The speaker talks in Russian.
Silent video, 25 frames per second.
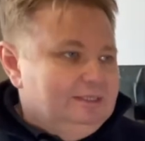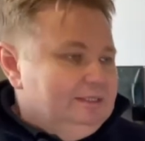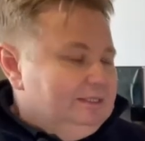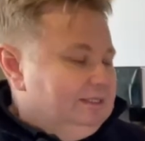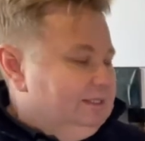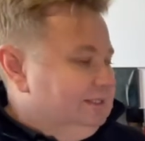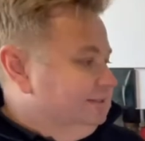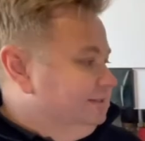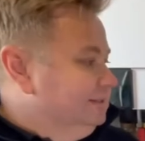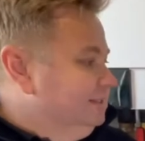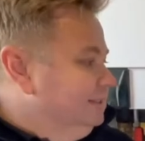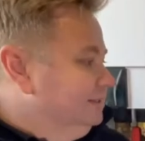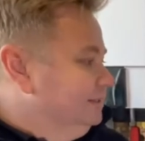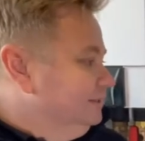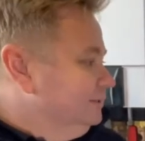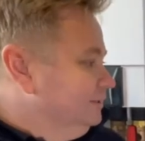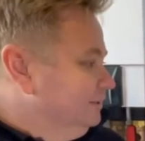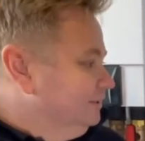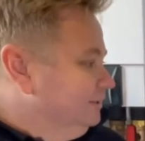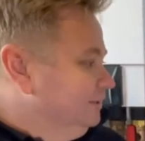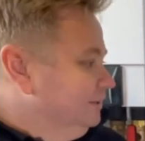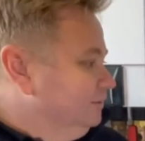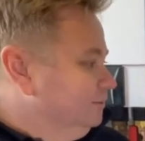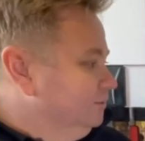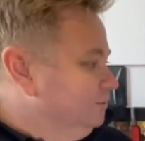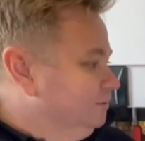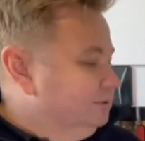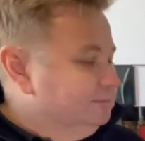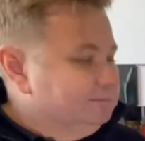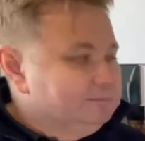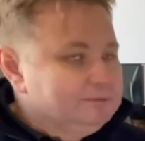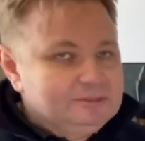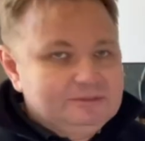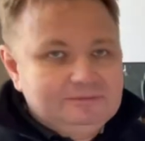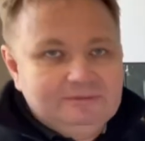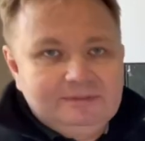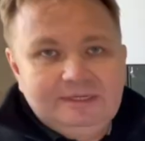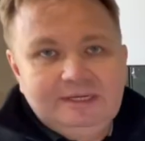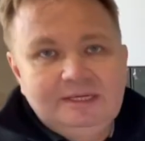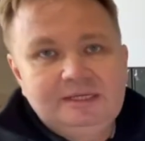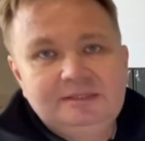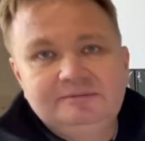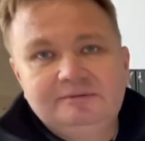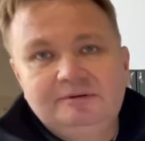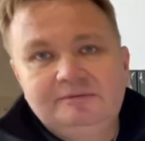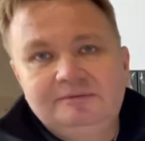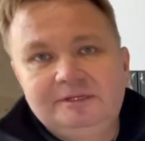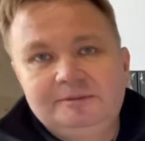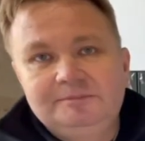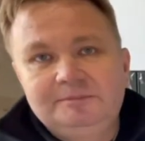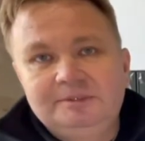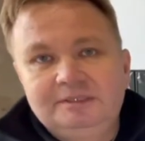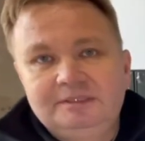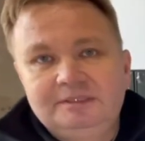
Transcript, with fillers: А, данная технология позволяет во время